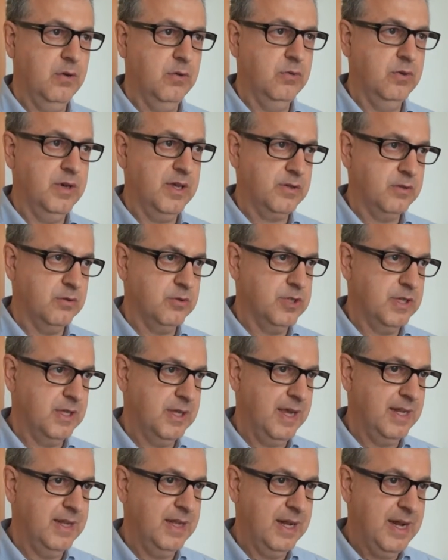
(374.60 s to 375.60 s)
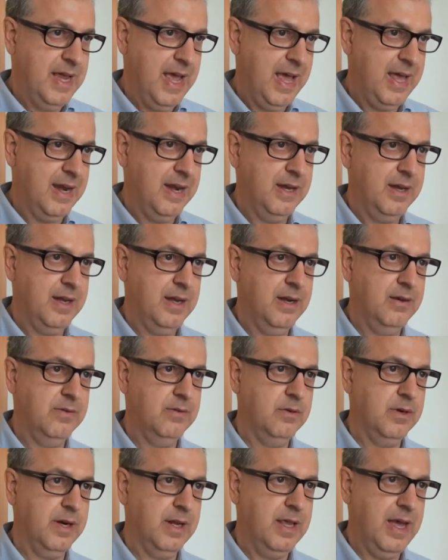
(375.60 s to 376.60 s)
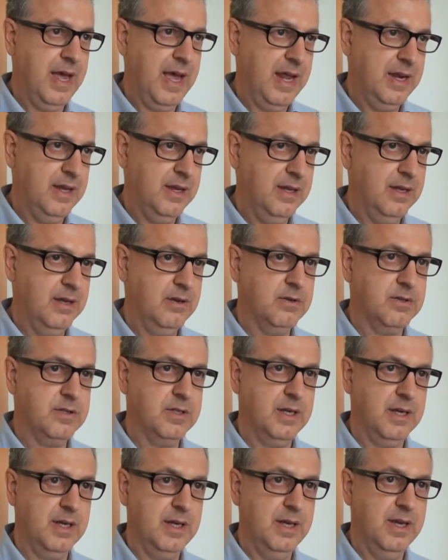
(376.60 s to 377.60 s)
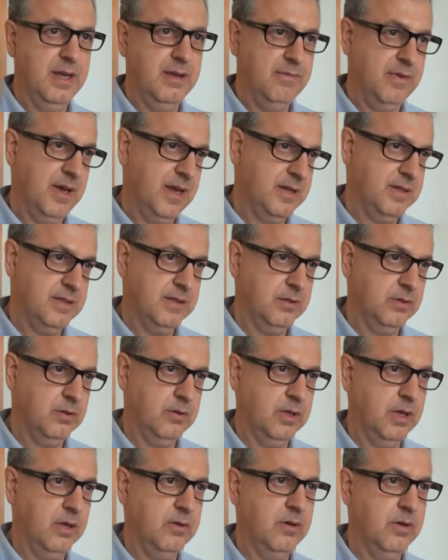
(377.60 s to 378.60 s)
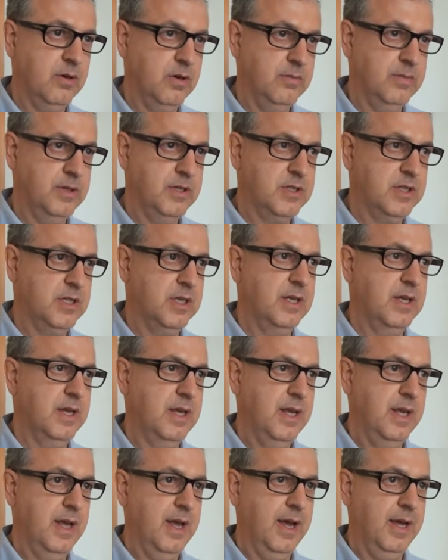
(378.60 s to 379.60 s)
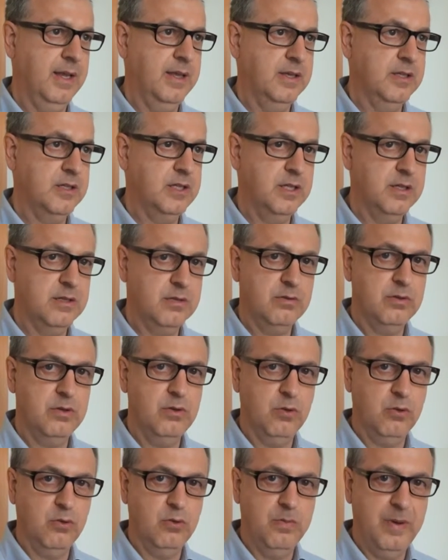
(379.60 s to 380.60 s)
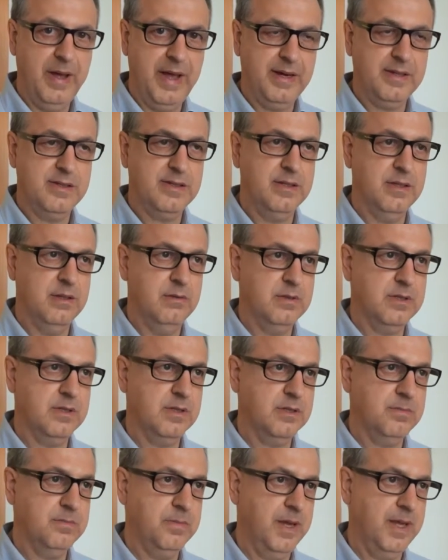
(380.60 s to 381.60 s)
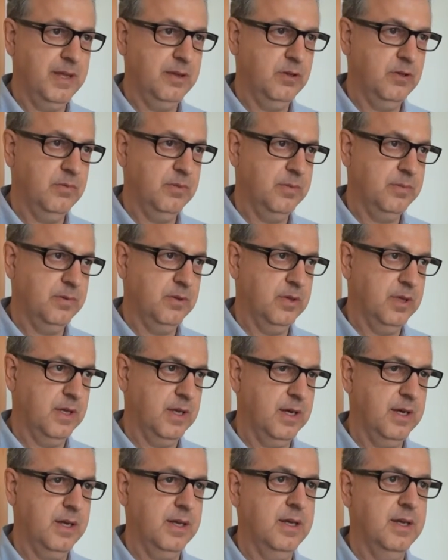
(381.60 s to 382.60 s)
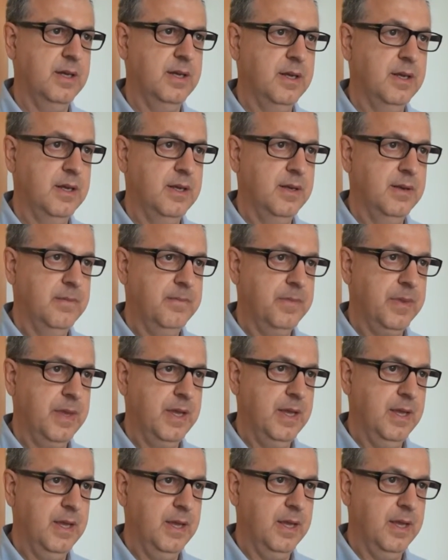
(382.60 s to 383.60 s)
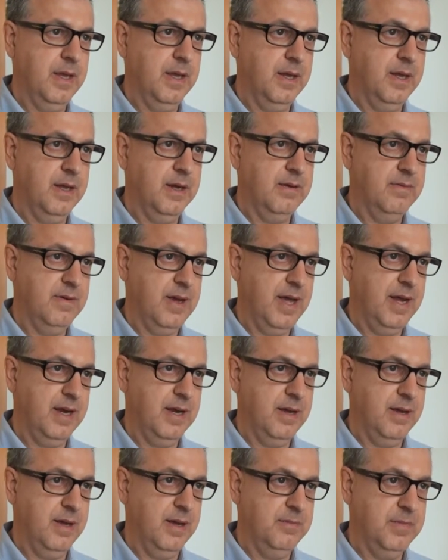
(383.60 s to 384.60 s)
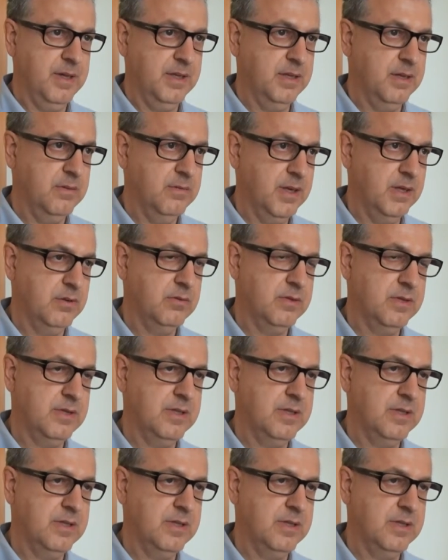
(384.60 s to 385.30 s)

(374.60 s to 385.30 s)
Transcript: Una società italiana che lavora da anni in Costa Rica in vari settori economici ha deciso di occuparsi di questo aspetto per poter eh, arrivare a mettere in piedi un